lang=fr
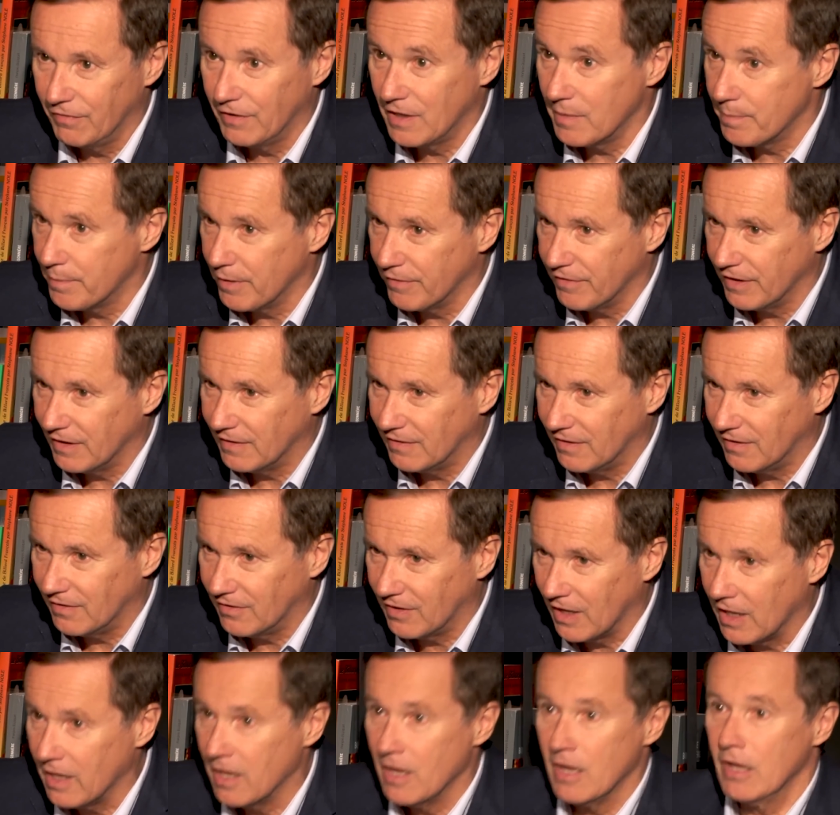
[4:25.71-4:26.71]
qui peuvent
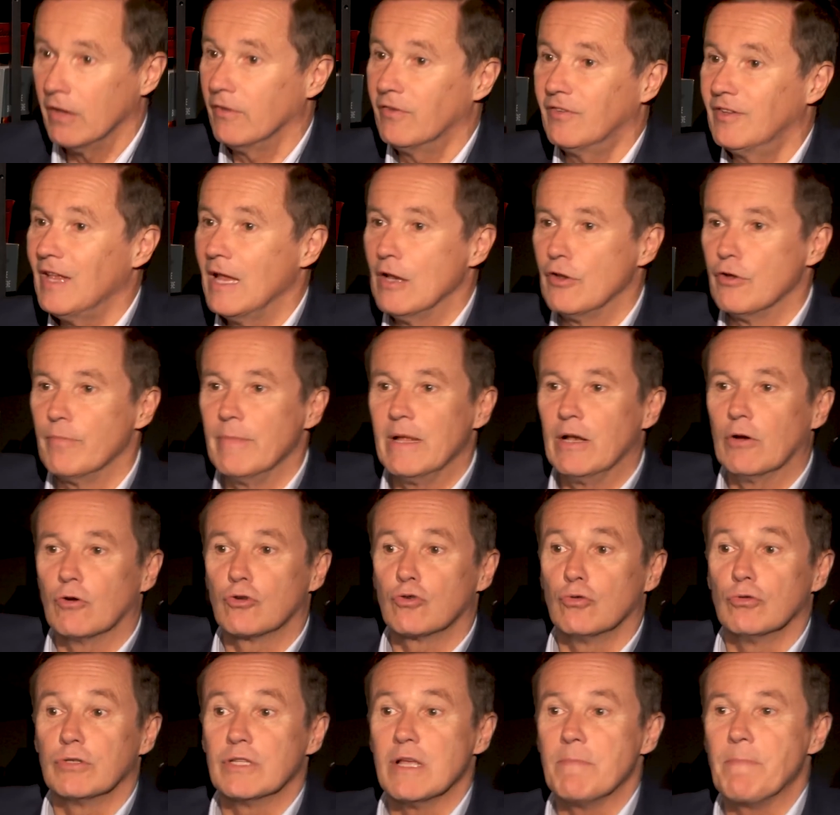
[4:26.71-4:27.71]
exister. Celle de
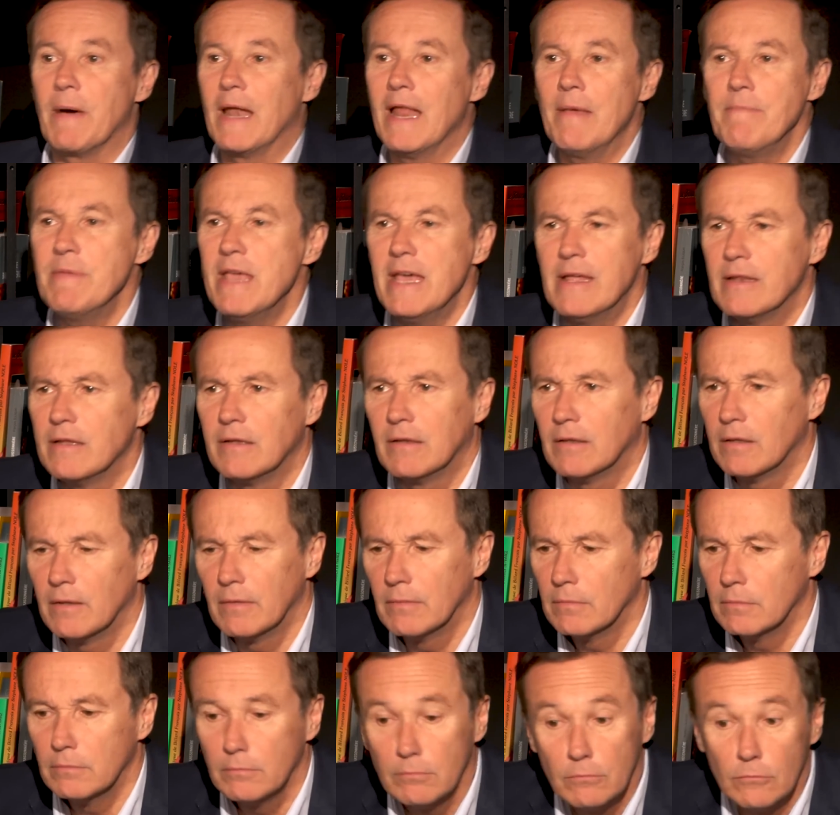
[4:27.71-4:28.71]
Mélenchon, c'est pas la mienne.
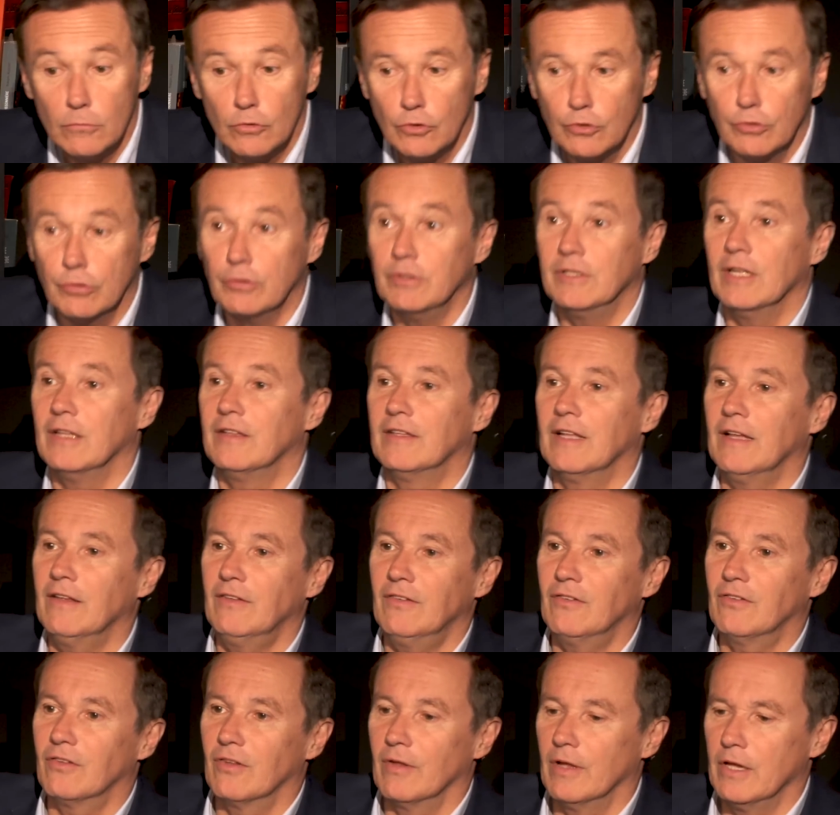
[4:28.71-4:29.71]
Je
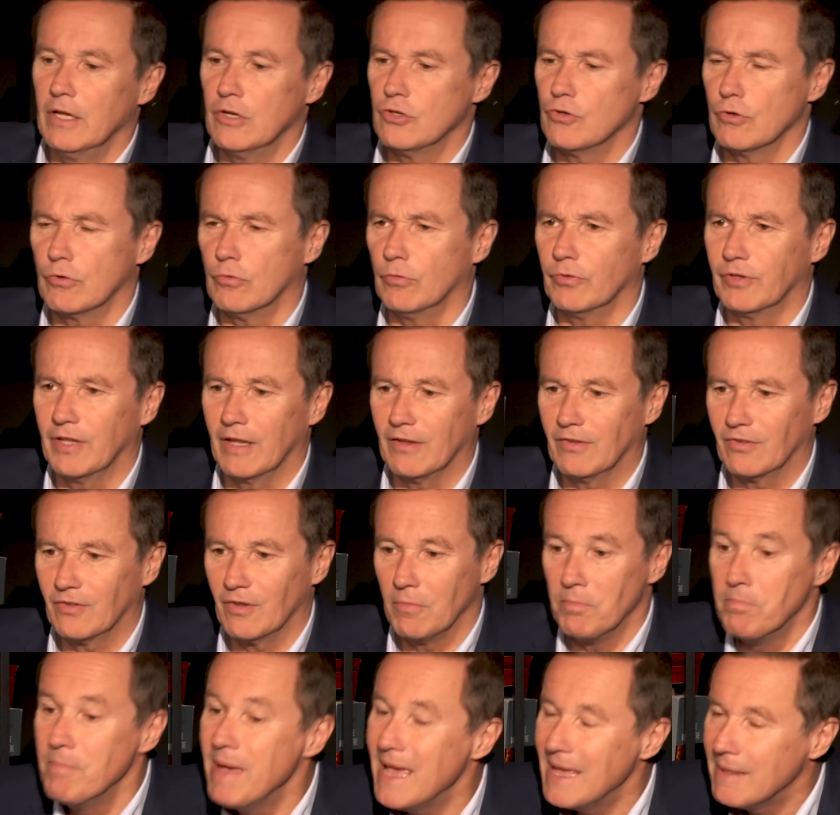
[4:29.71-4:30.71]
déteste et je conteste.
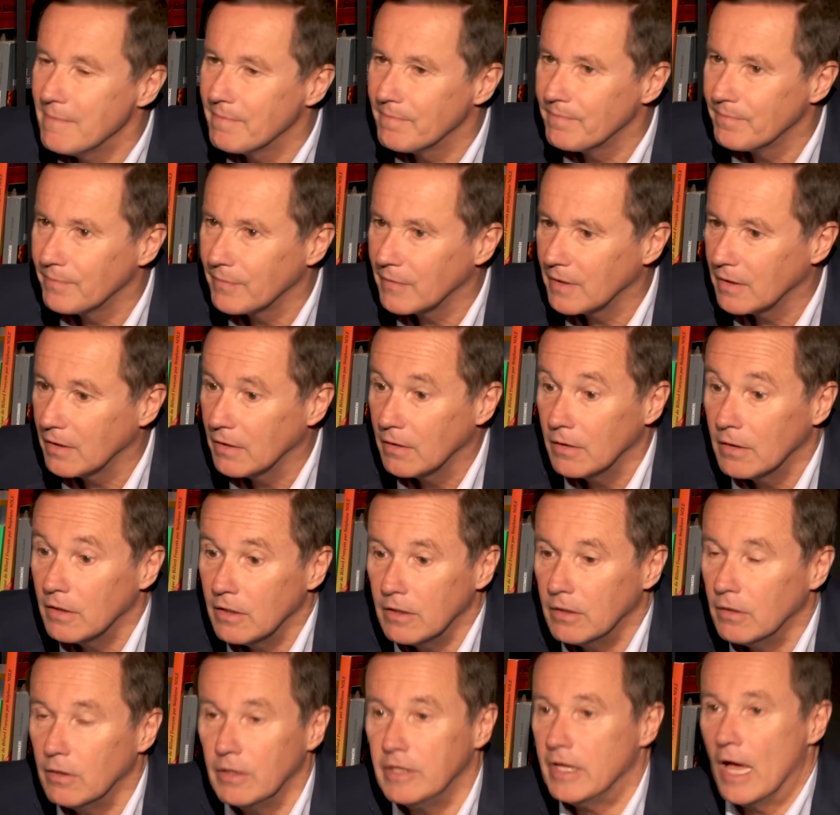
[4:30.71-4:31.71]
Mais
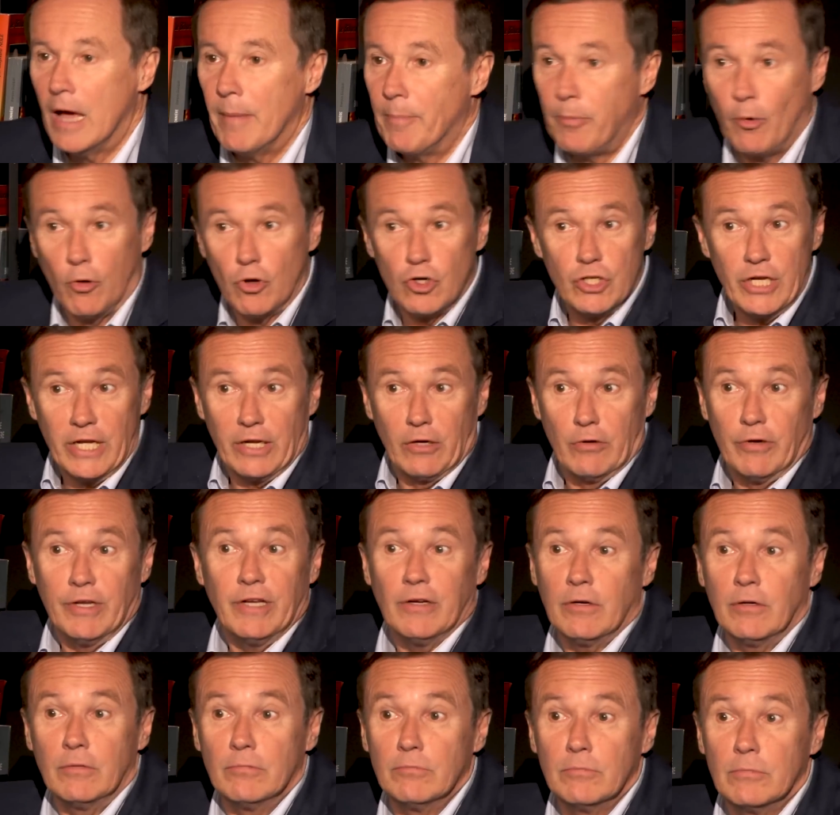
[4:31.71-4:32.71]
il y a un projet
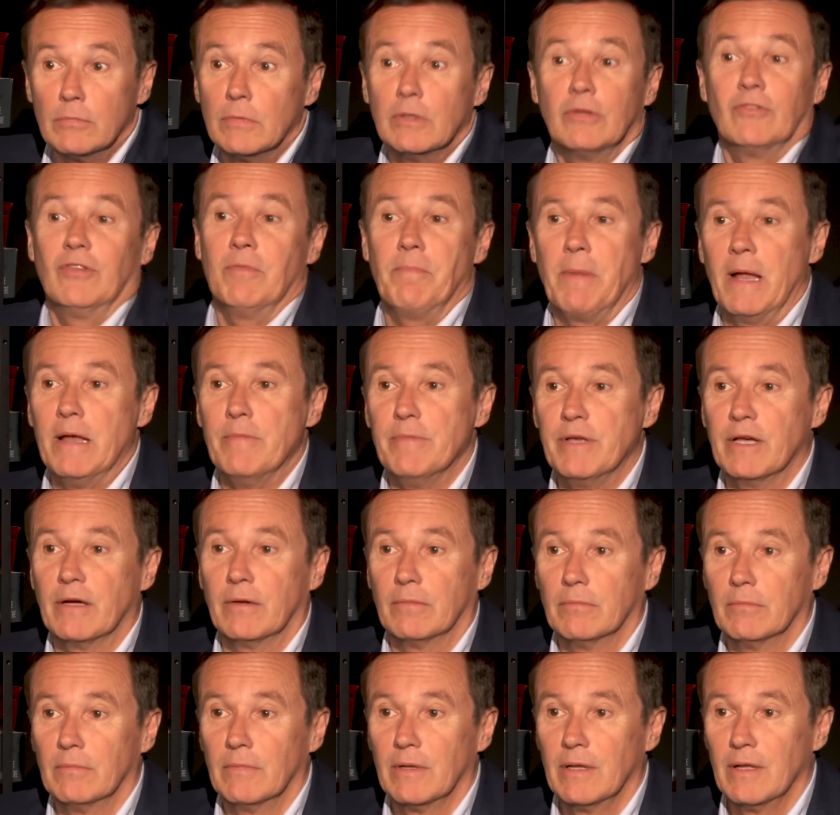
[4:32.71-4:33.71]
cohérent. Ce n'est pas le mien.
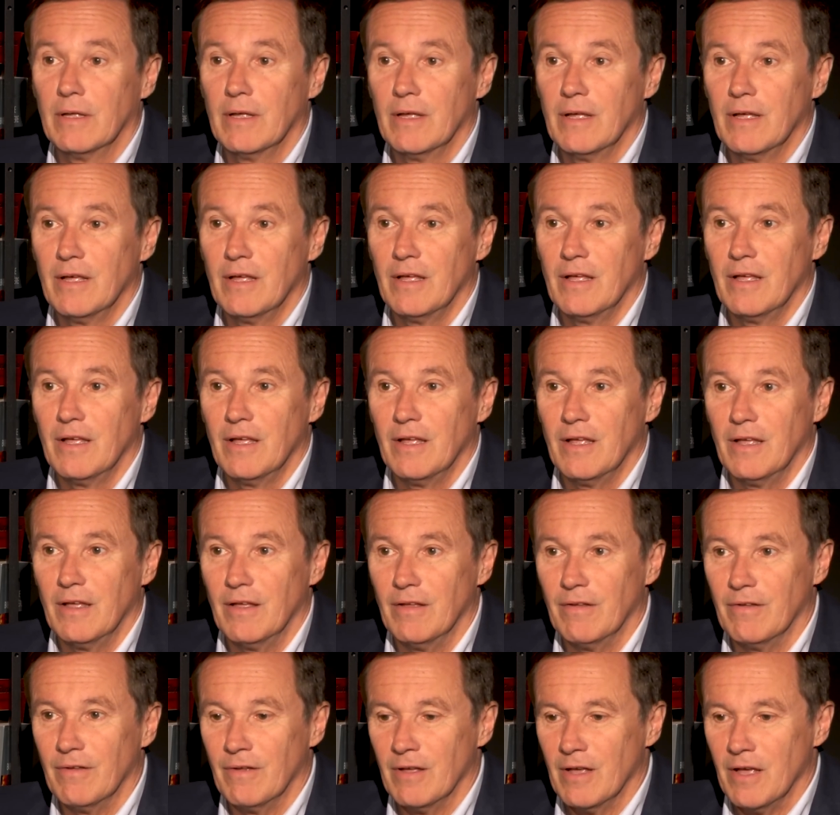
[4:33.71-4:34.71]

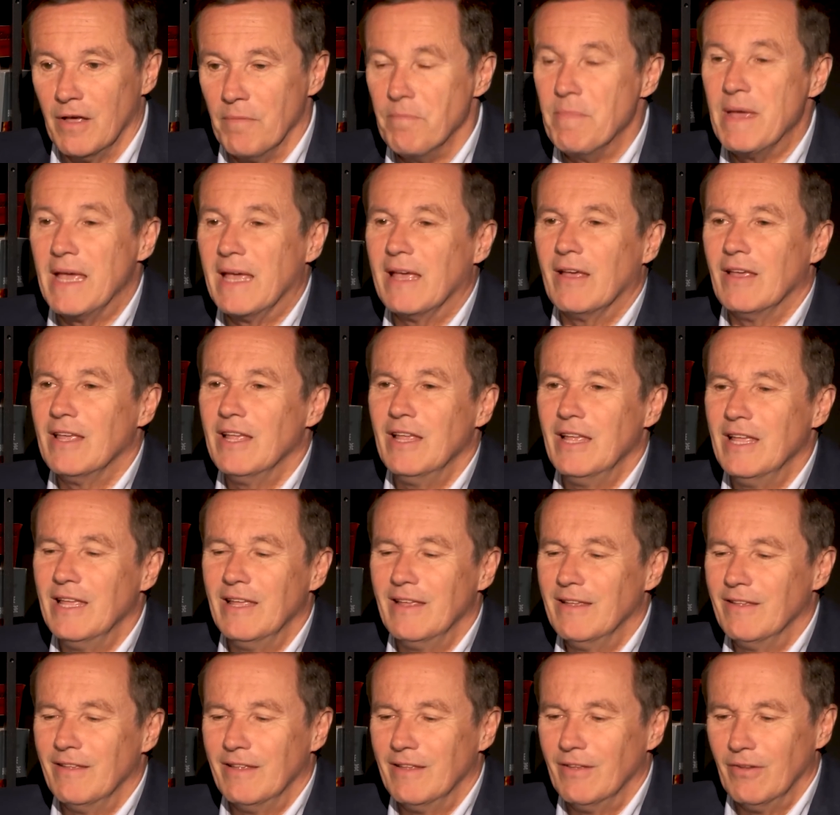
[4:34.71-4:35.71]
Euh, mais
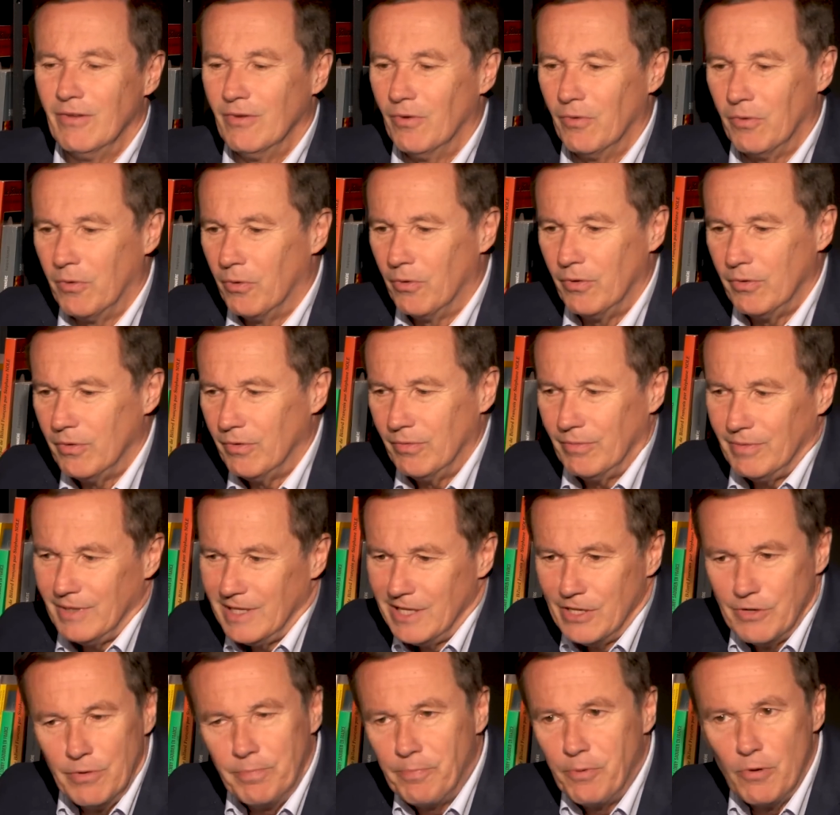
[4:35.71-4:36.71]

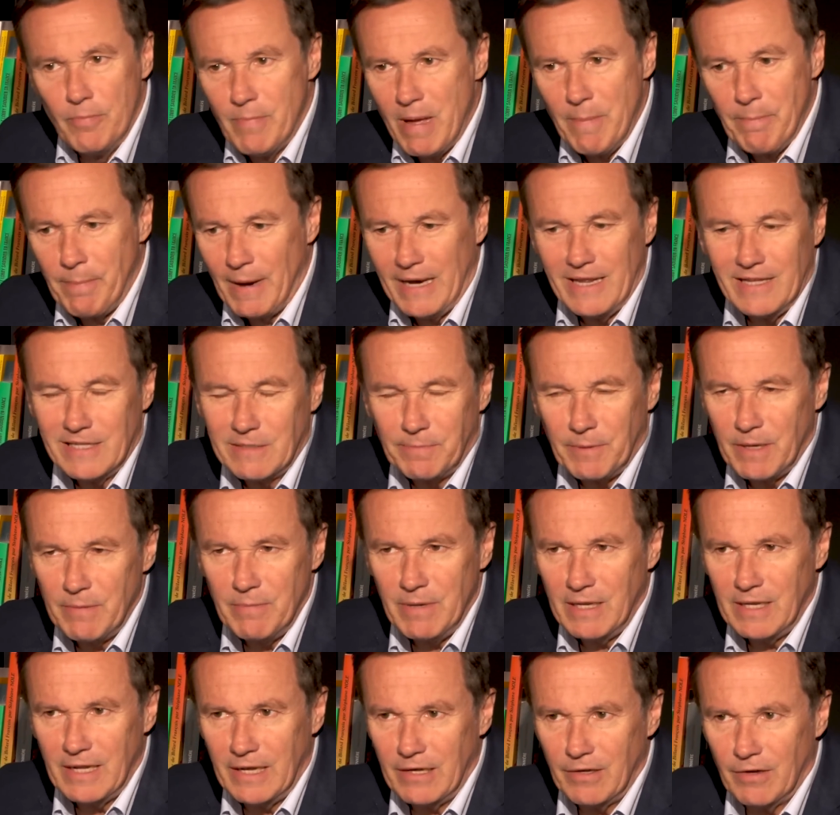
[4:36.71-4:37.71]
il, ne peut même pas
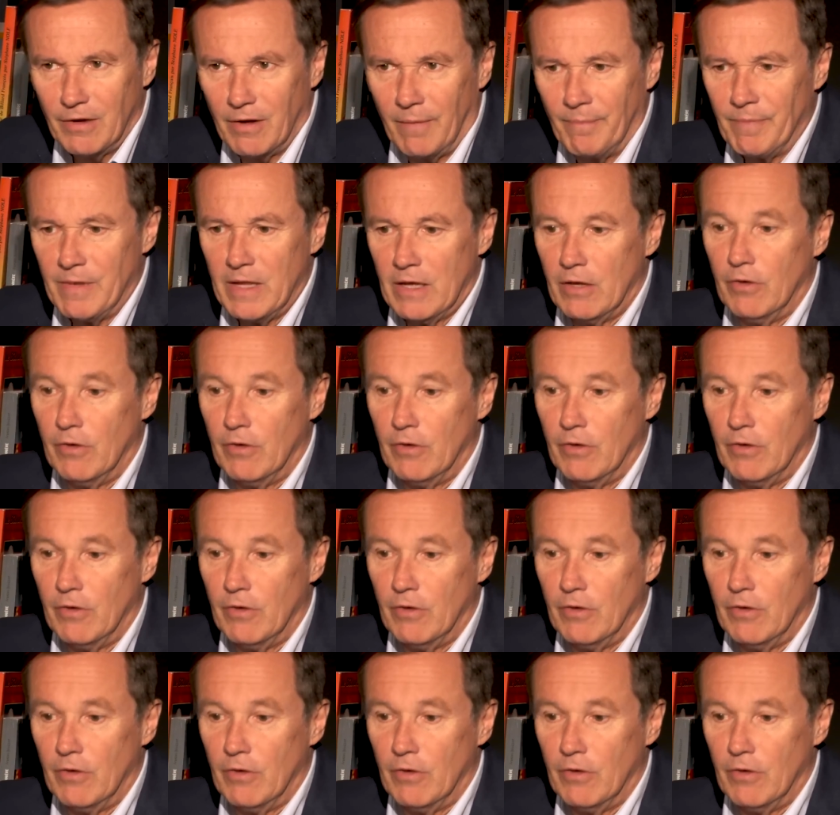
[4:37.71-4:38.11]
l'exprimer d'ailleurs.